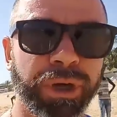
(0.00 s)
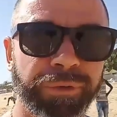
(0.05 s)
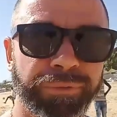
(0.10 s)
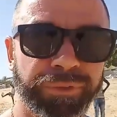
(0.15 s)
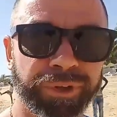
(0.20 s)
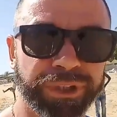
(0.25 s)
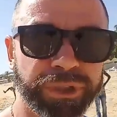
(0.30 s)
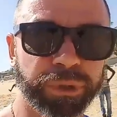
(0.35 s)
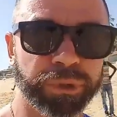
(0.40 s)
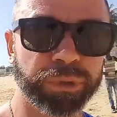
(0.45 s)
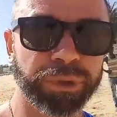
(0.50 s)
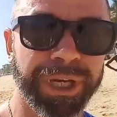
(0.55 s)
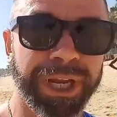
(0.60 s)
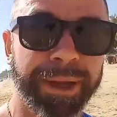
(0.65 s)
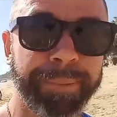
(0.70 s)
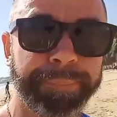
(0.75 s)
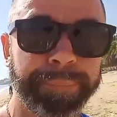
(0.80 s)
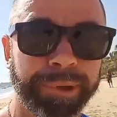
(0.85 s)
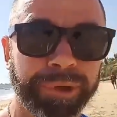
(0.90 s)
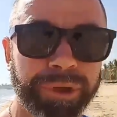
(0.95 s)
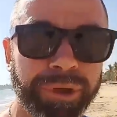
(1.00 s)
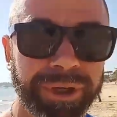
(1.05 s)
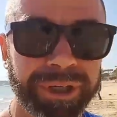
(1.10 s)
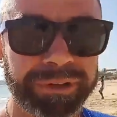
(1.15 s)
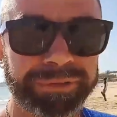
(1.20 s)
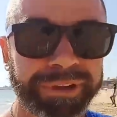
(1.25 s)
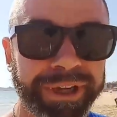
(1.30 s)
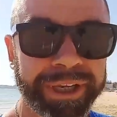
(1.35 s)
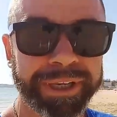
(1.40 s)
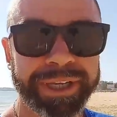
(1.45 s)
Hein. De toute façon, là, pendant
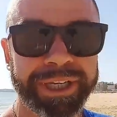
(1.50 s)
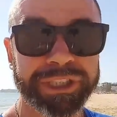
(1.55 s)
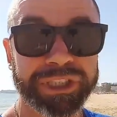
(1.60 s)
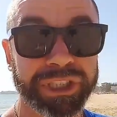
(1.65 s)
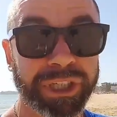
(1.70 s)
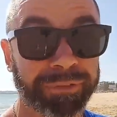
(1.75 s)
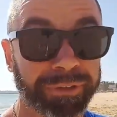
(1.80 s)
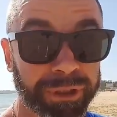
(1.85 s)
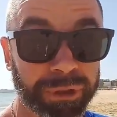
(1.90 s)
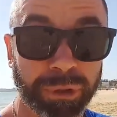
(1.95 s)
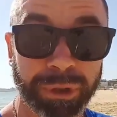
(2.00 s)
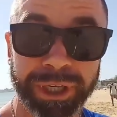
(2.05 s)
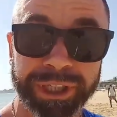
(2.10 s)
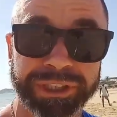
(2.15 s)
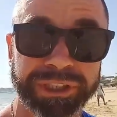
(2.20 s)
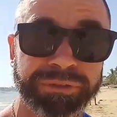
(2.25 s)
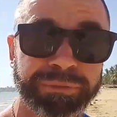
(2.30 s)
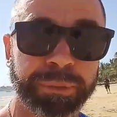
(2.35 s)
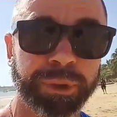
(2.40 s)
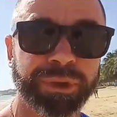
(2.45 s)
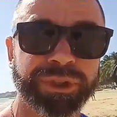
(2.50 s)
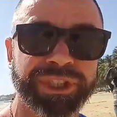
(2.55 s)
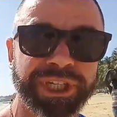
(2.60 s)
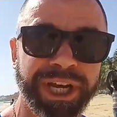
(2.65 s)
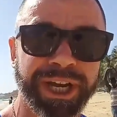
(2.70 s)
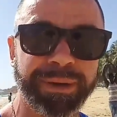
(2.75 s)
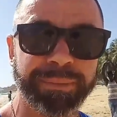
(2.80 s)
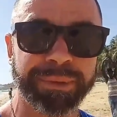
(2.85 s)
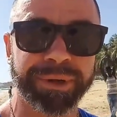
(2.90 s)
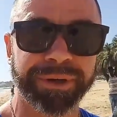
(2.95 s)
l'hivernage, ça va être relativement
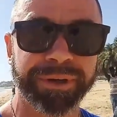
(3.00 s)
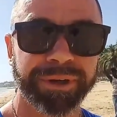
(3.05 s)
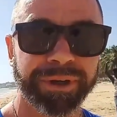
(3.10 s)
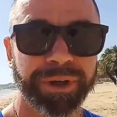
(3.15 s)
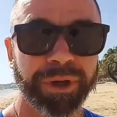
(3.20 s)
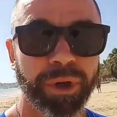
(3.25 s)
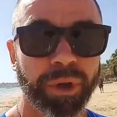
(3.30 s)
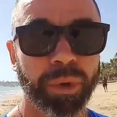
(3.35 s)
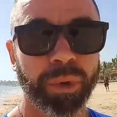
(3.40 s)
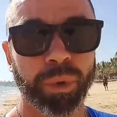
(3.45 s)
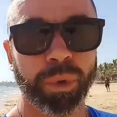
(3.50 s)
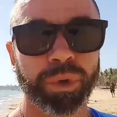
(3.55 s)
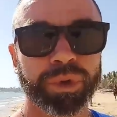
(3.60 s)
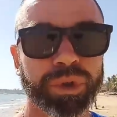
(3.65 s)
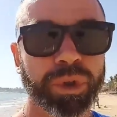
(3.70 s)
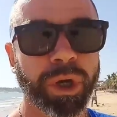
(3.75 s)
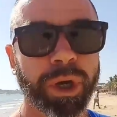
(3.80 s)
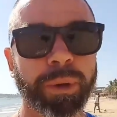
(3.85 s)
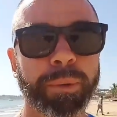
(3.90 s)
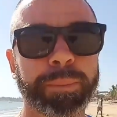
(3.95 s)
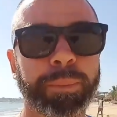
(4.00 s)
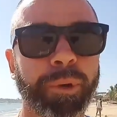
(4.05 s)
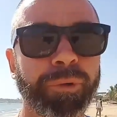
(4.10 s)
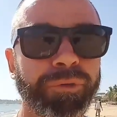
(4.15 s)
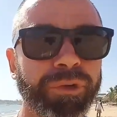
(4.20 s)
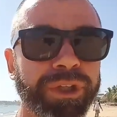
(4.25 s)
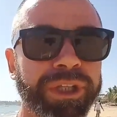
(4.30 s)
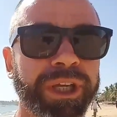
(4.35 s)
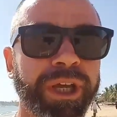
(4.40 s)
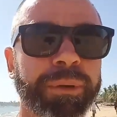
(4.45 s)
calme. Donc, je vais en
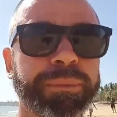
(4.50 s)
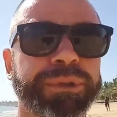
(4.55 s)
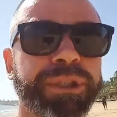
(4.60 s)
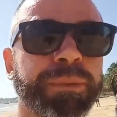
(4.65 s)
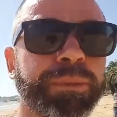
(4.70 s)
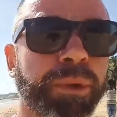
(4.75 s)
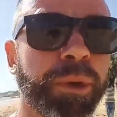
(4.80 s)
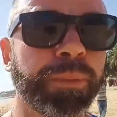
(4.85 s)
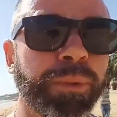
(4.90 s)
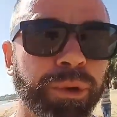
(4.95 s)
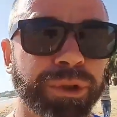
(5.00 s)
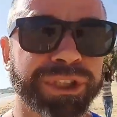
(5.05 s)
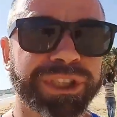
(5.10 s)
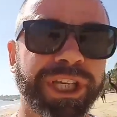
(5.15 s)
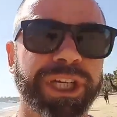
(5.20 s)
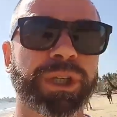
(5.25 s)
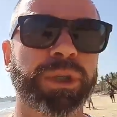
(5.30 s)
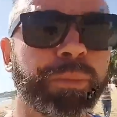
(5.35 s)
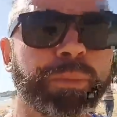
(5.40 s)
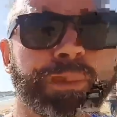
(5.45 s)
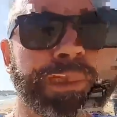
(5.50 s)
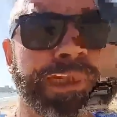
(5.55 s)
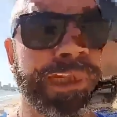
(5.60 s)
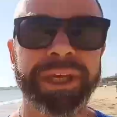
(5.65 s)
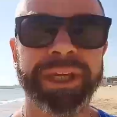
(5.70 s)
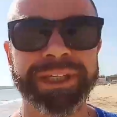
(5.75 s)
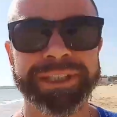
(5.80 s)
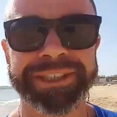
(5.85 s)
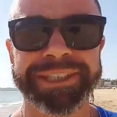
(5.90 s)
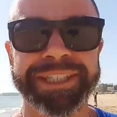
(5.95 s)
profiter un petit peu pour
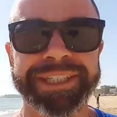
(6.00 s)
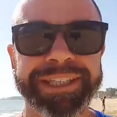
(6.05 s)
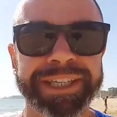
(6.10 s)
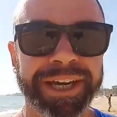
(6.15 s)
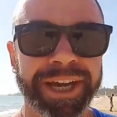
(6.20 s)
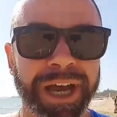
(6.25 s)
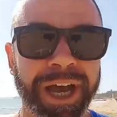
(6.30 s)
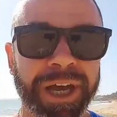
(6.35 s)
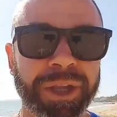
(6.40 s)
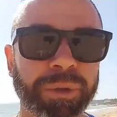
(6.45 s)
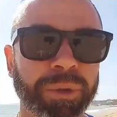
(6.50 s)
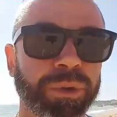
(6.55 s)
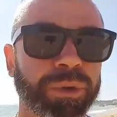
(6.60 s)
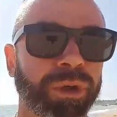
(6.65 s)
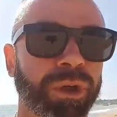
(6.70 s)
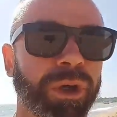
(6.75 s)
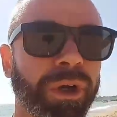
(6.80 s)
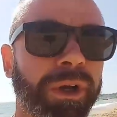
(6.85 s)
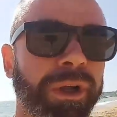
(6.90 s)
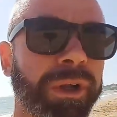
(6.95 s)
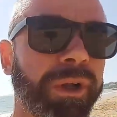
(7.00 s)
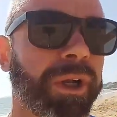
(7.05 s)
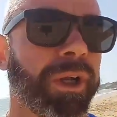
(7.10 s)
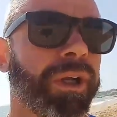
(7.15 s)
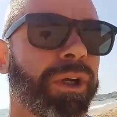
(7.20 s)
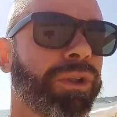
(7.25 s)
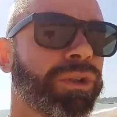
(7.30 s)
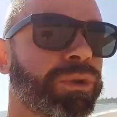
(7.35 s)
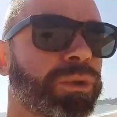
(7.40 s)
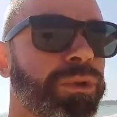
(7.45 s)
circuler, etc. Donc, euh,
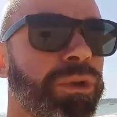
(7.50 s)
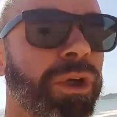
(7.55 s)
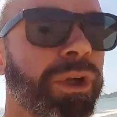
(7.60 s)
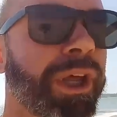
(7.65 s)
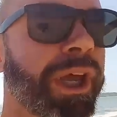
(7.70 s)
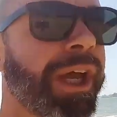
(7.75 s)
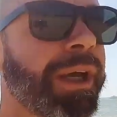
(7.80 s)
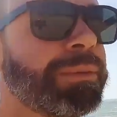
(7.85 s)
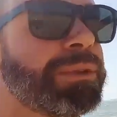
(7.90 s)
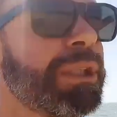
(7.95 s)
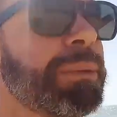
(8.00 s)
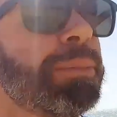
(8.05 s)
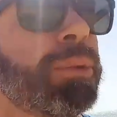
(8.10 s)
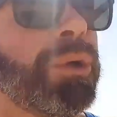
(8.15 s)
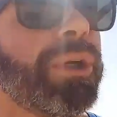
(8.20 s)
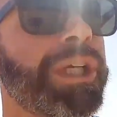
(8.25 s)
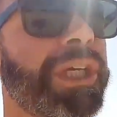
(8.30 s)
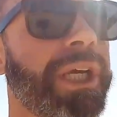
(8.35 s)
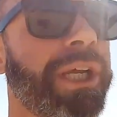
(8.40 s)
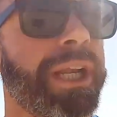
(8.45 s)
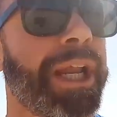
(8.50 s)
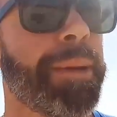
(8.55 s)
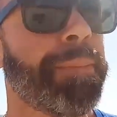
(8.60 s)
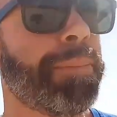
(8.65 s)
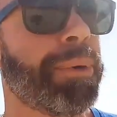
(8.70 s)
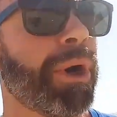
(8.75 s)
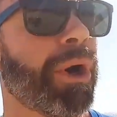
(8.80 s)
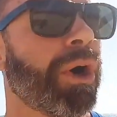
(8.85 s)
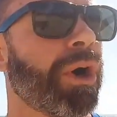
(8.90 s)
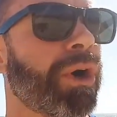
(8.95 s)
je vous donnerai un petit peu les,
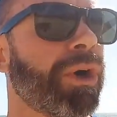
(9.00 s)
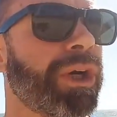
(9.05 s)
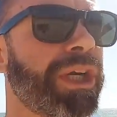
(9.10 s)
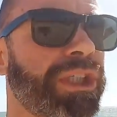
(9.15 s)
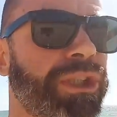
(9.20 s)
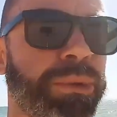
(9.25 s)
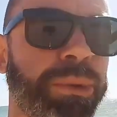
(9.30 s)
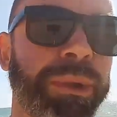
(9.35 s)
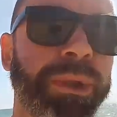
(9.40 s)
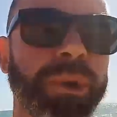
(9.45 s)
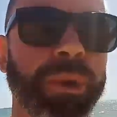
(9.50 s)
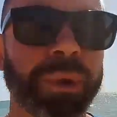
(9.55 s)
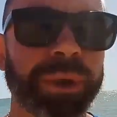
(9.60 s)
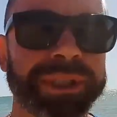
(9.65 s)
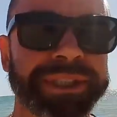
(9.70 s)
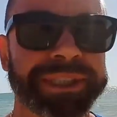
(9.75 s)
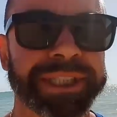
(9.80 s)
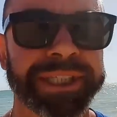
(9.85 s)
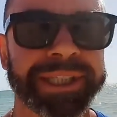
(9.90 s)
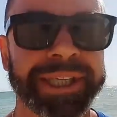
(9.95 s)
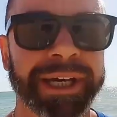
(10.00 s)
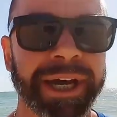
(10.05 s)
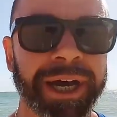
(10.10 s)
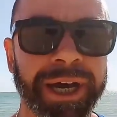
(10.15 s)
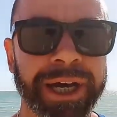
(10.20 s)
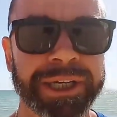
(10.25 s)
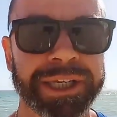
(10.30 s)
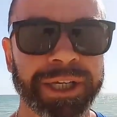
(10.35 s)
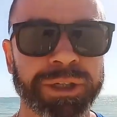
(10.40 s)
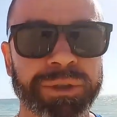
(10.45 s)
plans, les tuyaux, etc.
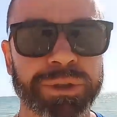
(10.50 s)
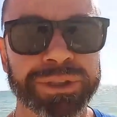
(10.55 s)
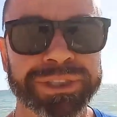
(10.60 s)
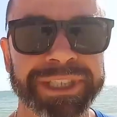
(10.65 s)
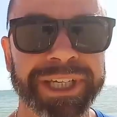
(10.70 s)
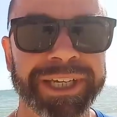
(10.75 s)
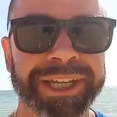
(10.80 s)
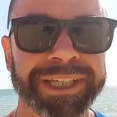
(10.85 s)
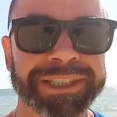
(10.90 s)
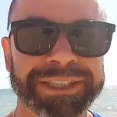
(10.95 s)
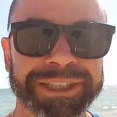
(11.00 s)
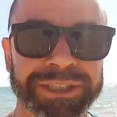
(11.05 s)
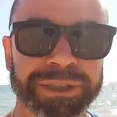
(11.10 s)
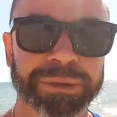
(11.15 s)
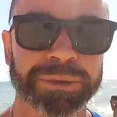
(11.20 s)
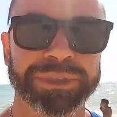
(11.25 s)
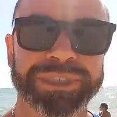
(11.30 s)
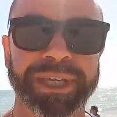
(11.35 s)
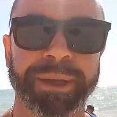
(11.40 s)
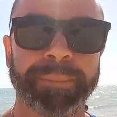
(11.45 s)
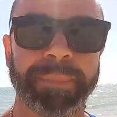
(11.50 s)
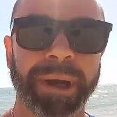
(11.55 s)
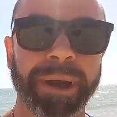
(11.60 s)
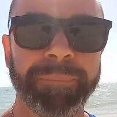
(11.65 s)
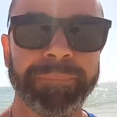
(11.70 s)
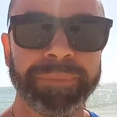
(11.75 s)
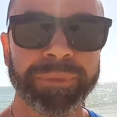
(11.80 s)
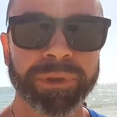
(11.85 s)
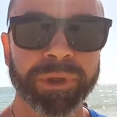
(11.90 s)
Quelques adresses qui sont sympas.